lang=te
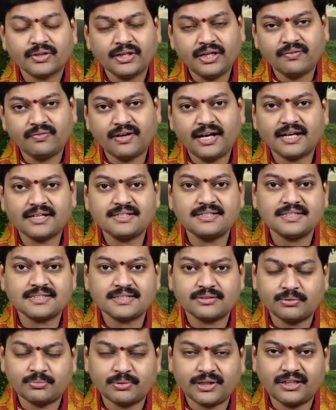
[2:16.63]
ఈ వారం
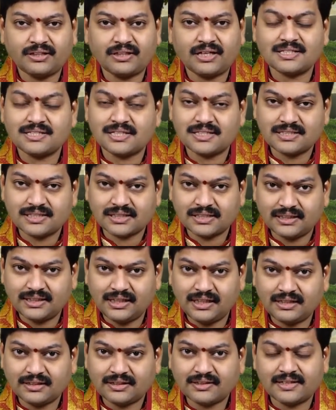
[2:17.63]
చేసిన ప్రయత్నాలు చాలా
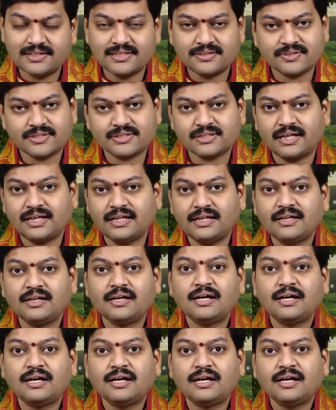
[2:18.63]
చక్కగా కలిసి వస్తాయి